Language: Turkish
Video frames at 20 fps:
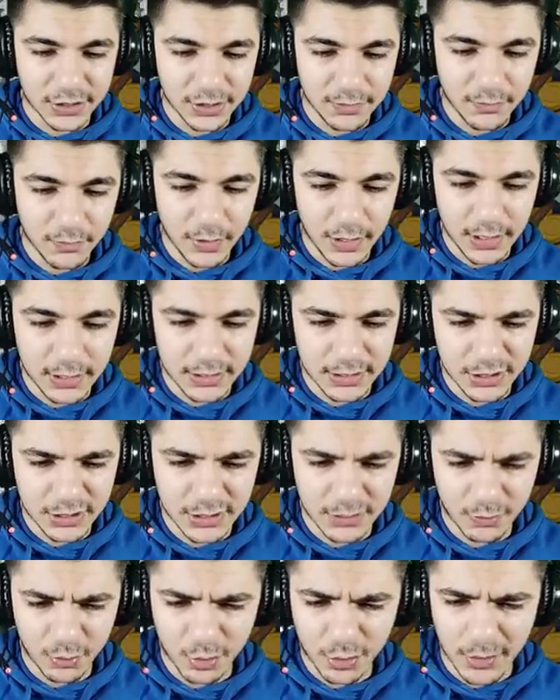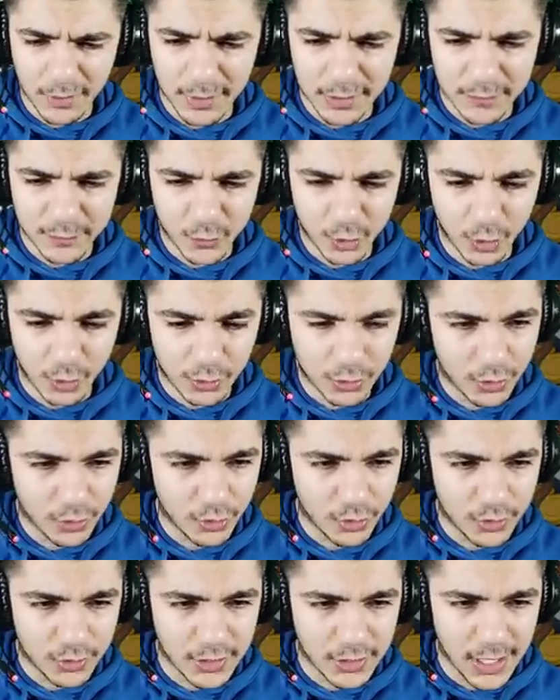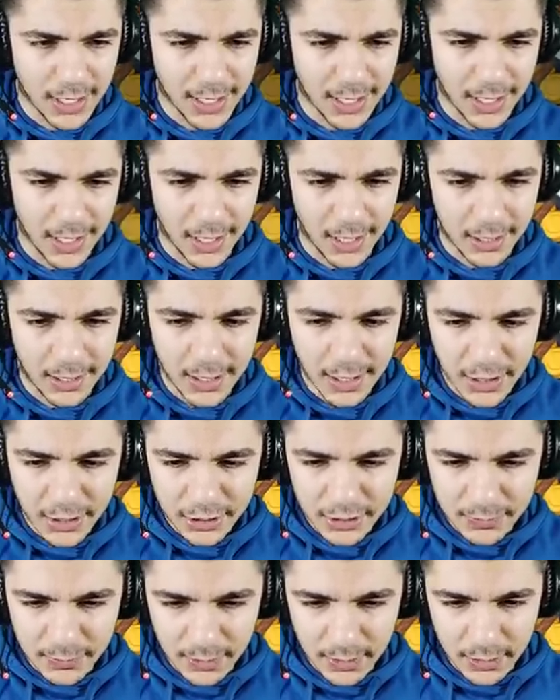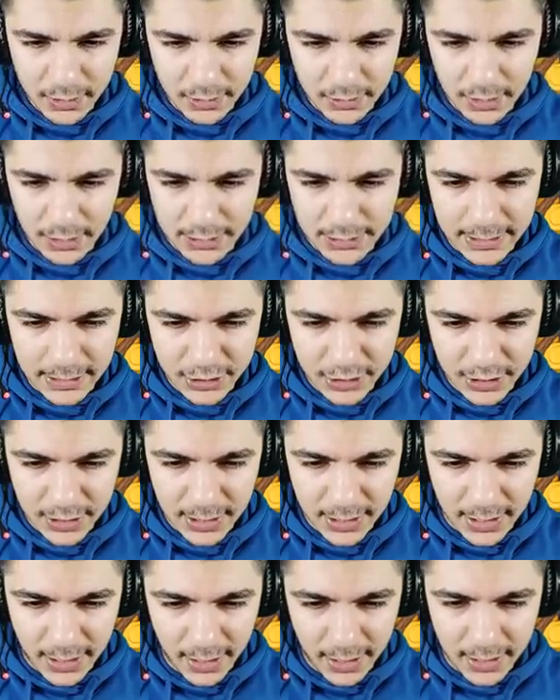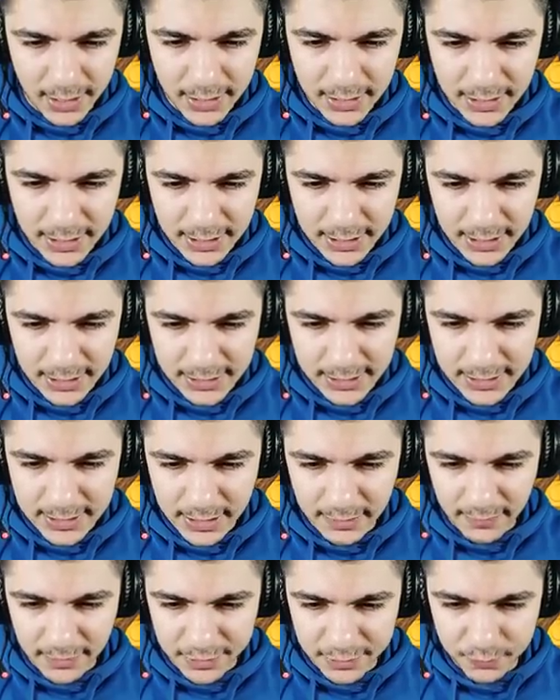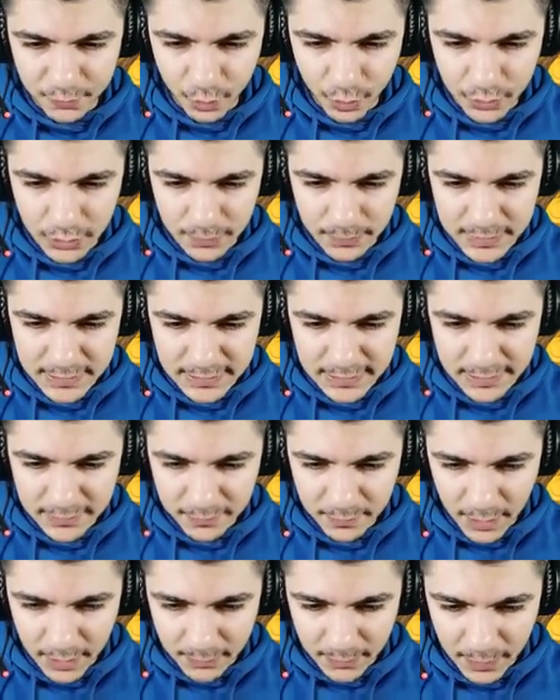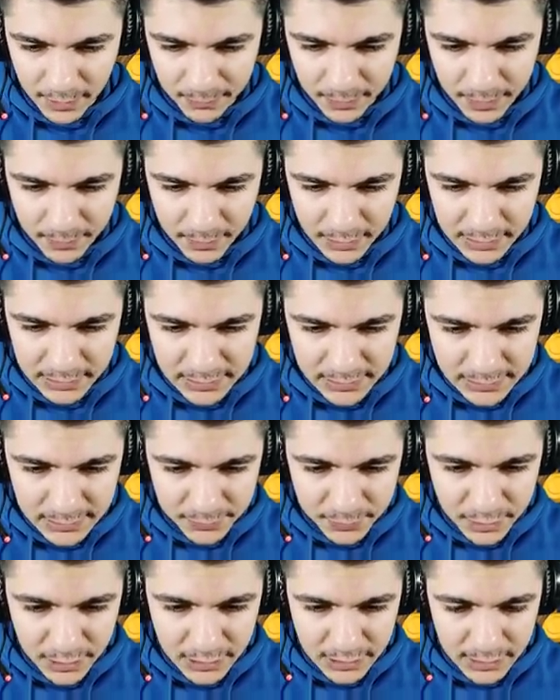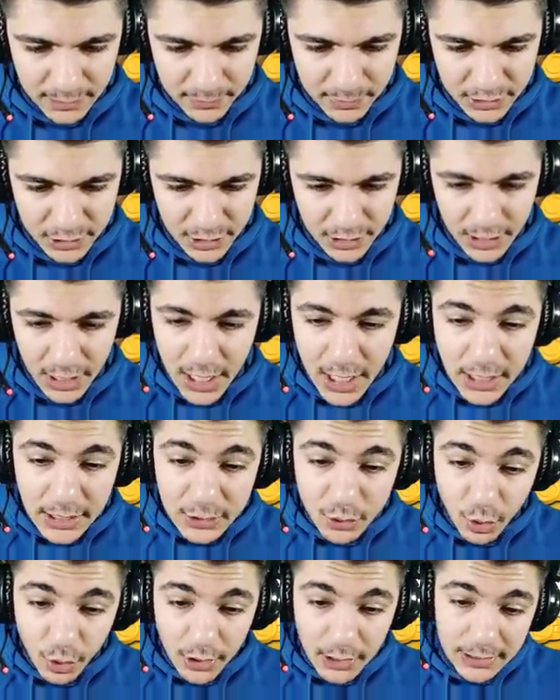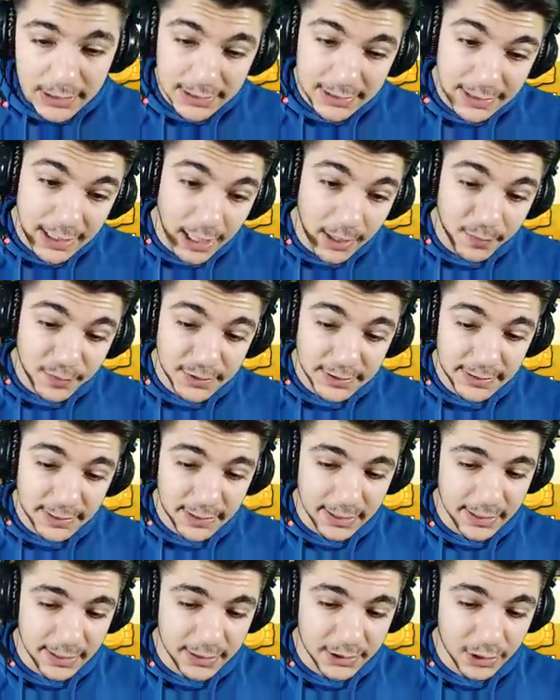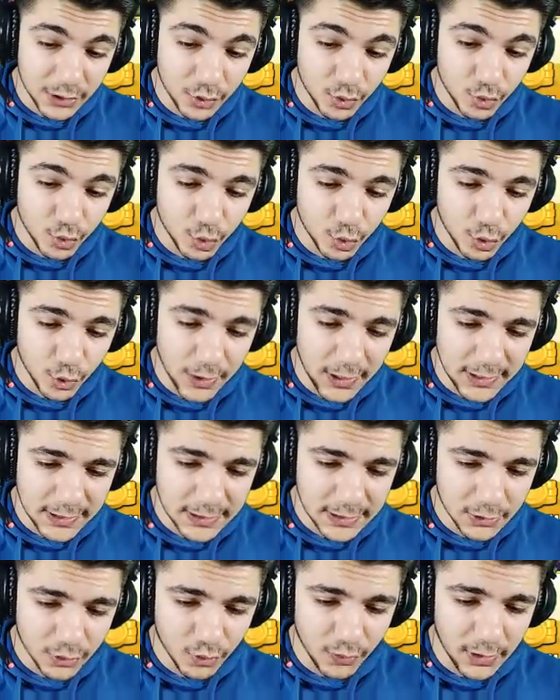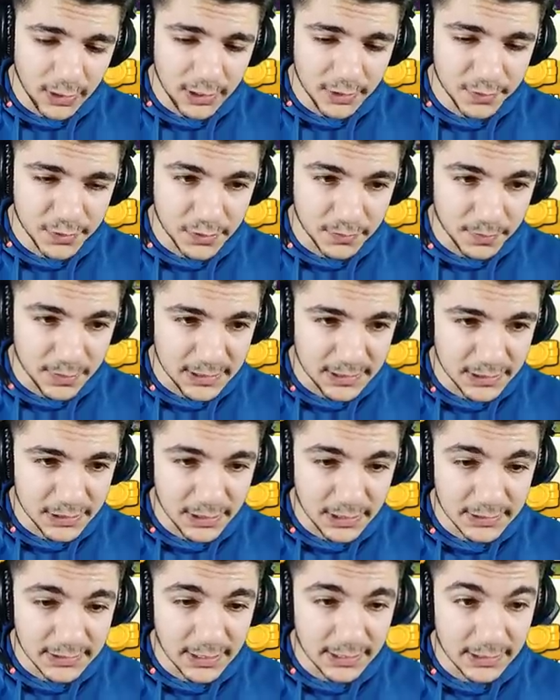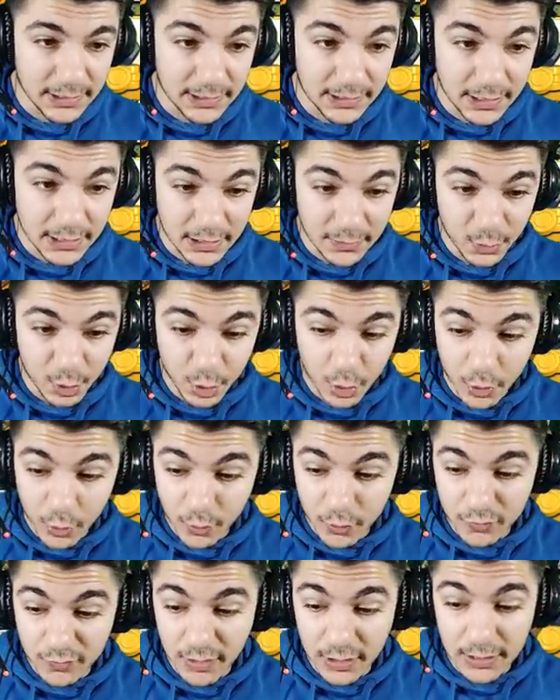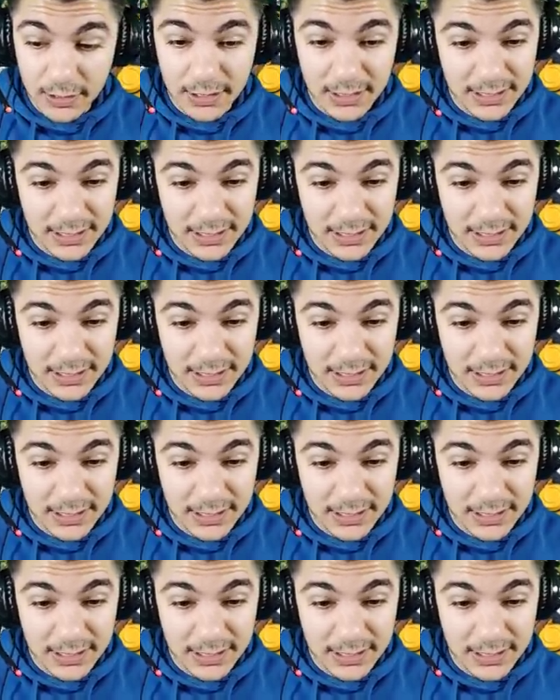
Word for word: için İçinde bunu da basmış olduk. Güzel. Şimdi lan geç yerine. Heh. 2 dakika var. Bunu da bitsin. Bak bak bak bak hızlı bir şekilde bitecek. Sonra ne yapacağız arkadaşlar? Şu eksik duvarlarımıza basacağız. Zaten 7 milyonumuz var.